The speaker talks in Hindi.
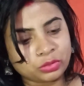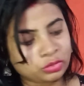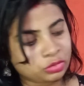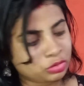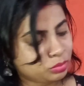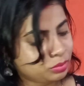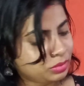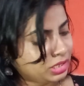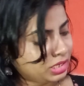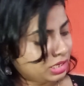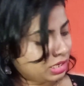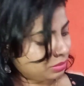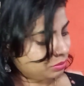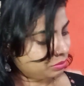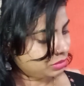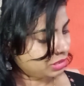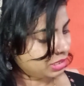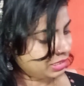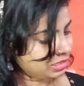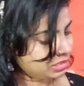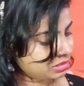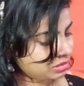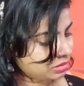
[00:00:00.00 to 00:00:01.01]
उसमें आप
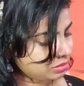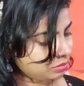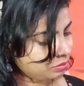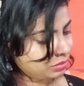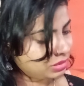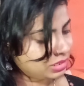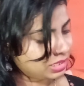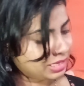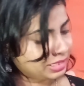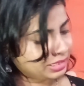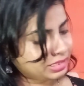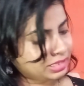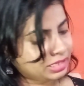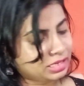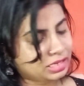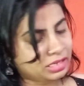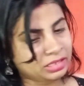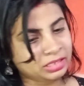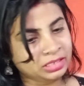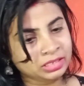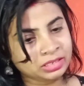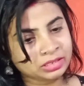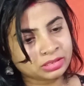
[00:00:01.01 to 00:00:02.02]
काइस मिलाएंगे
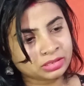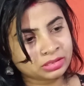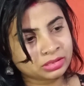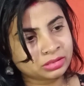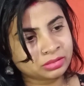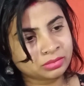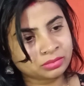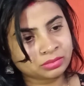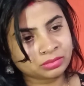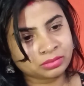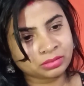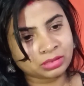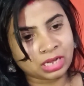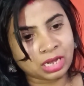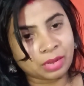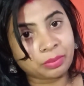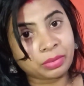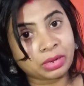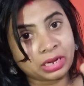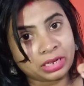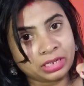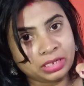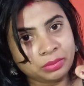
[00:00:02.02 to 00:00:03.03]
हनी
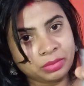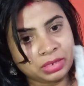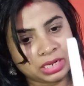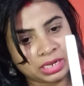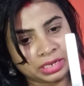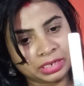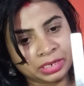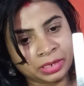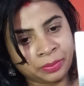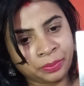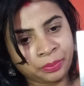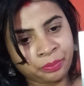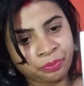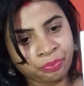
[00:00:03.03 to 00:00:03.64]
आप हनी मिलाइए